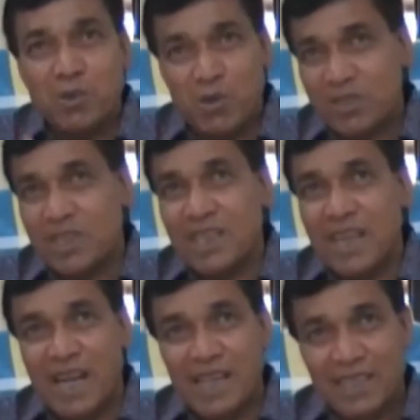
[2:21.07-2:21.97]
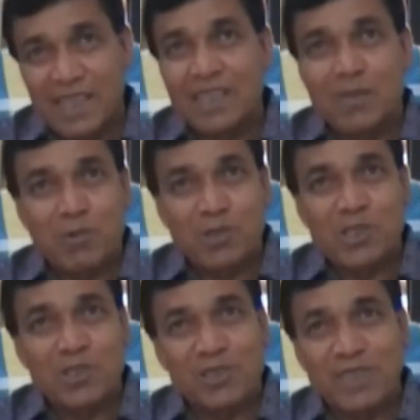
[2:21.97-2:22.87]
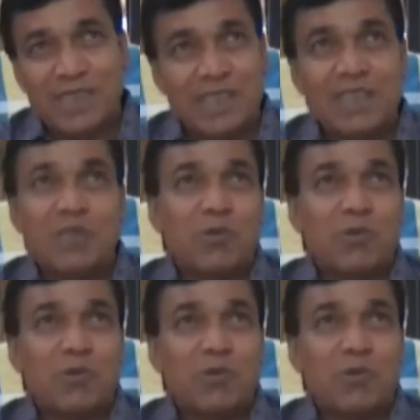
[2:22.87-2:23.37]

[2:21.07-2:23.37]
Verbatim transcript: রক্সেরই আলাদা আলাদা বৈশিষ্ট্য দিয়ে একটা ই